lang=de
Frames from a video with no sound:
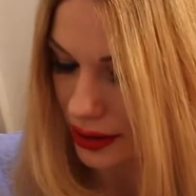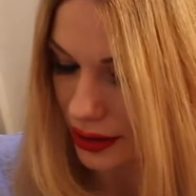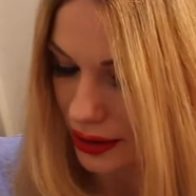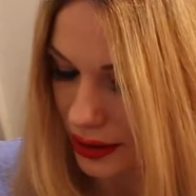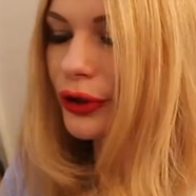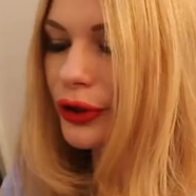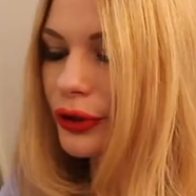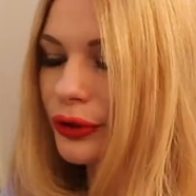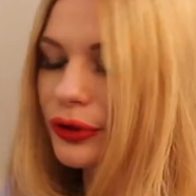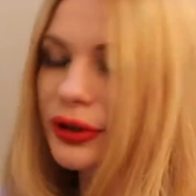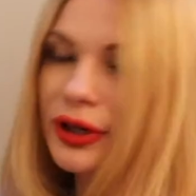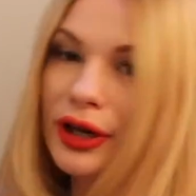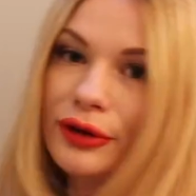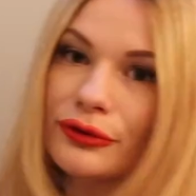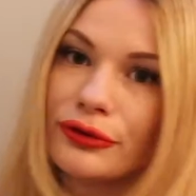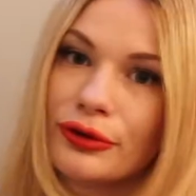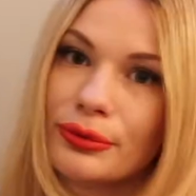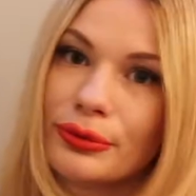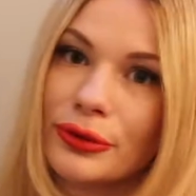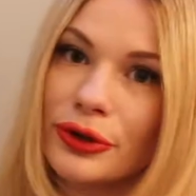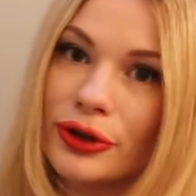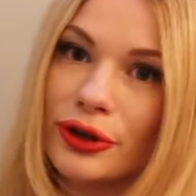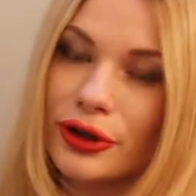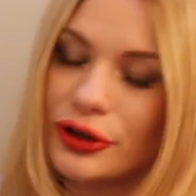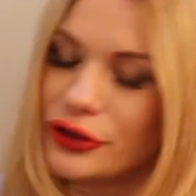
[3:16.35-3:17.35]
Von
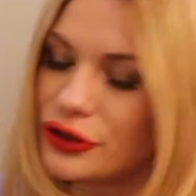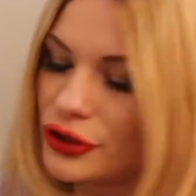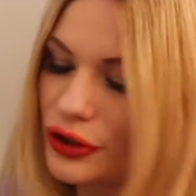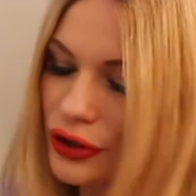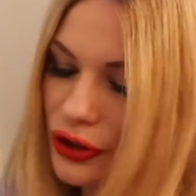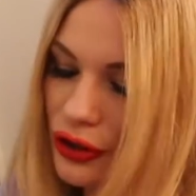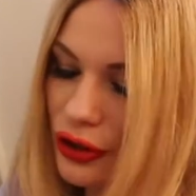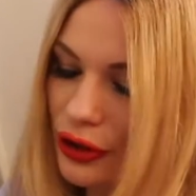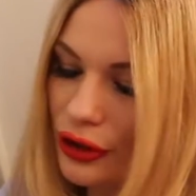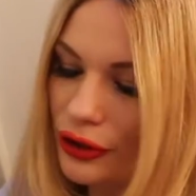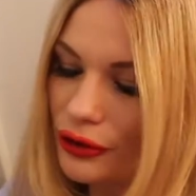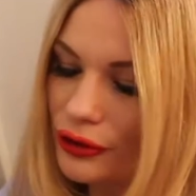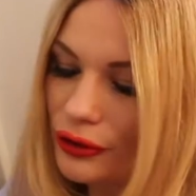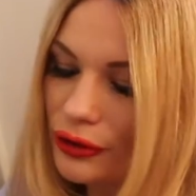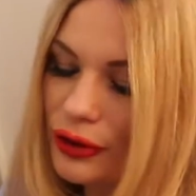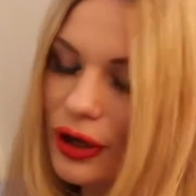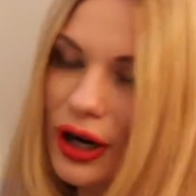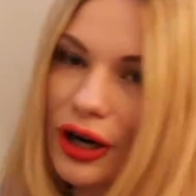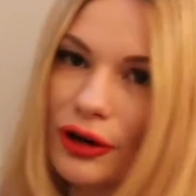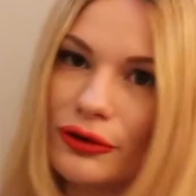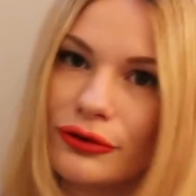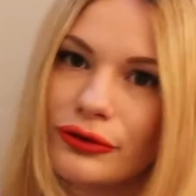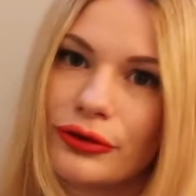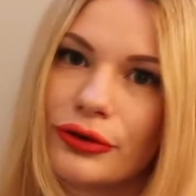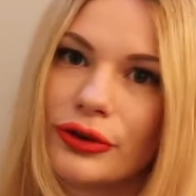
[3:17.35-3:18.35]
195 Euro
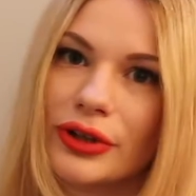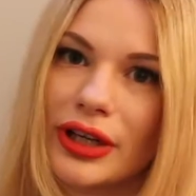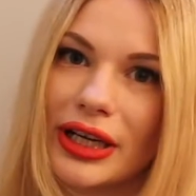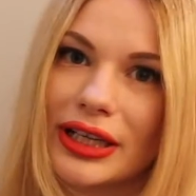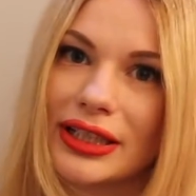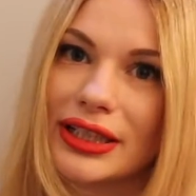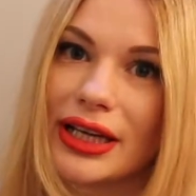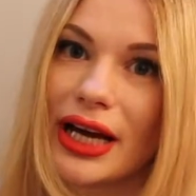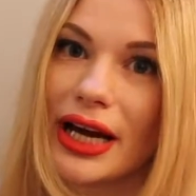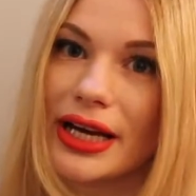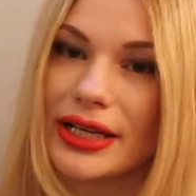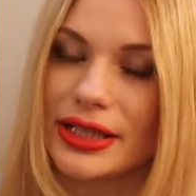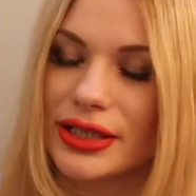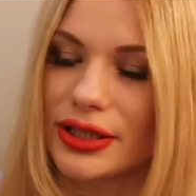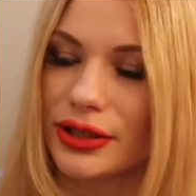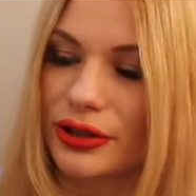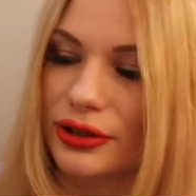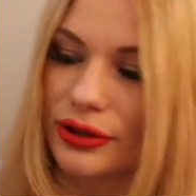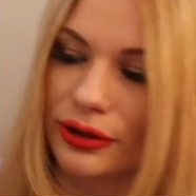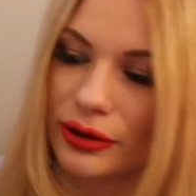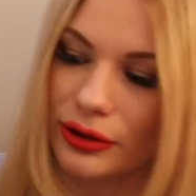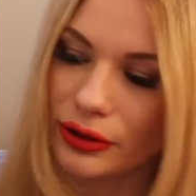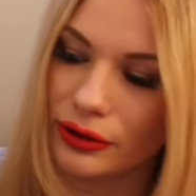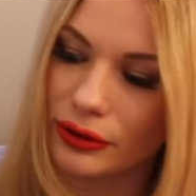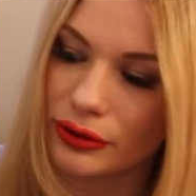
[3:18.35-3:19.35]
auf
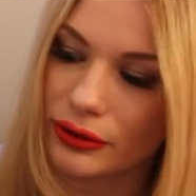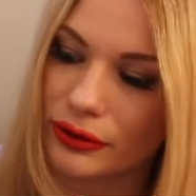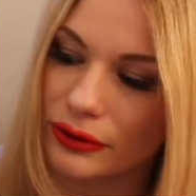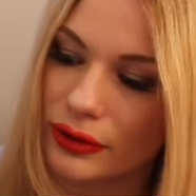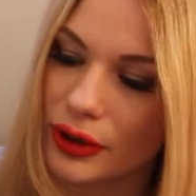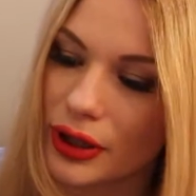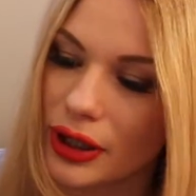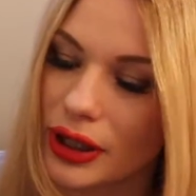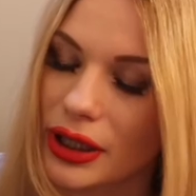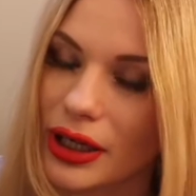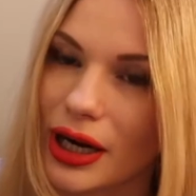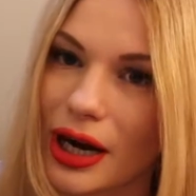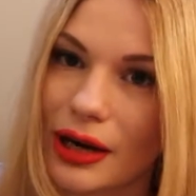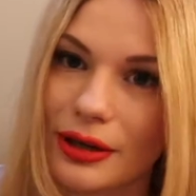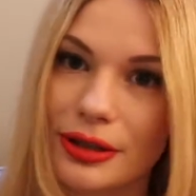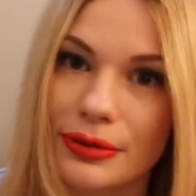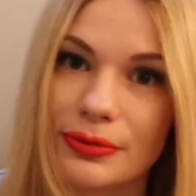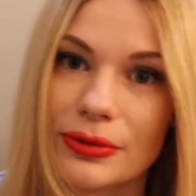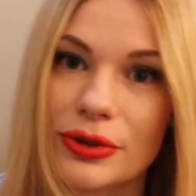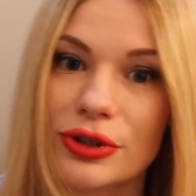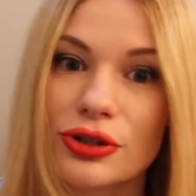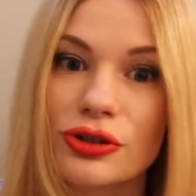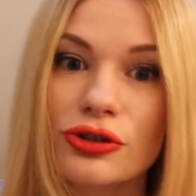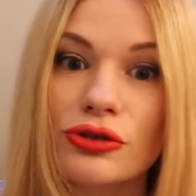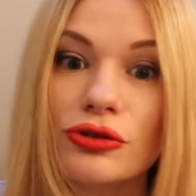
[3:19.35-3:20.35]
130 Euro habe ich
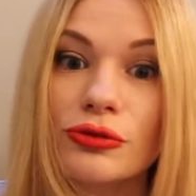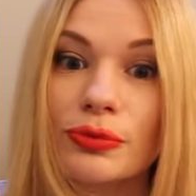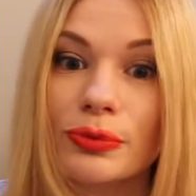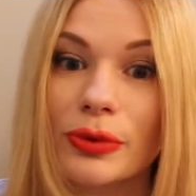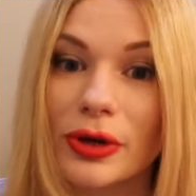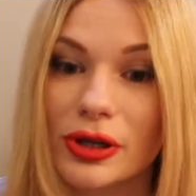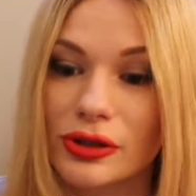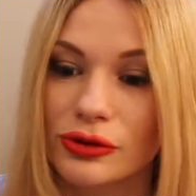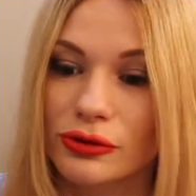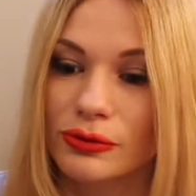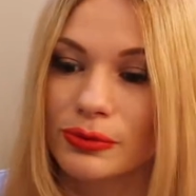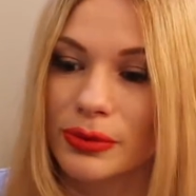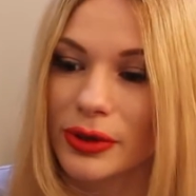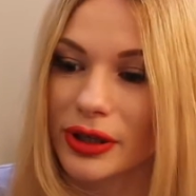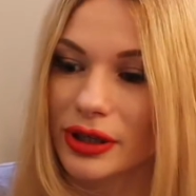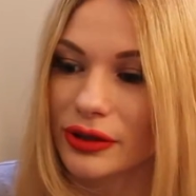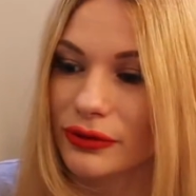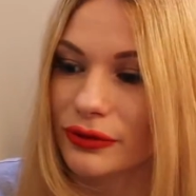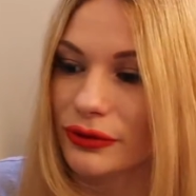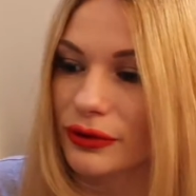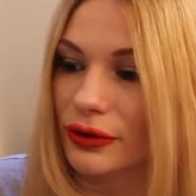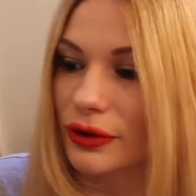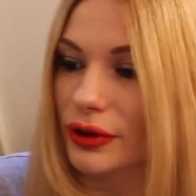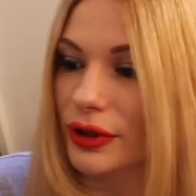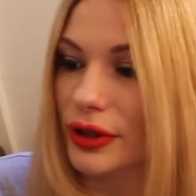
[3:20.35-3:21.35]
mich super, super
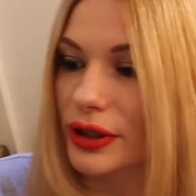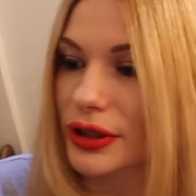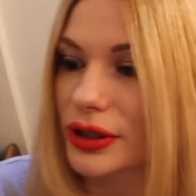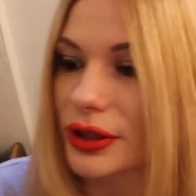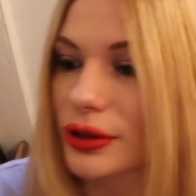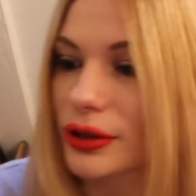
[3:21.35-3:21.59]
gefreut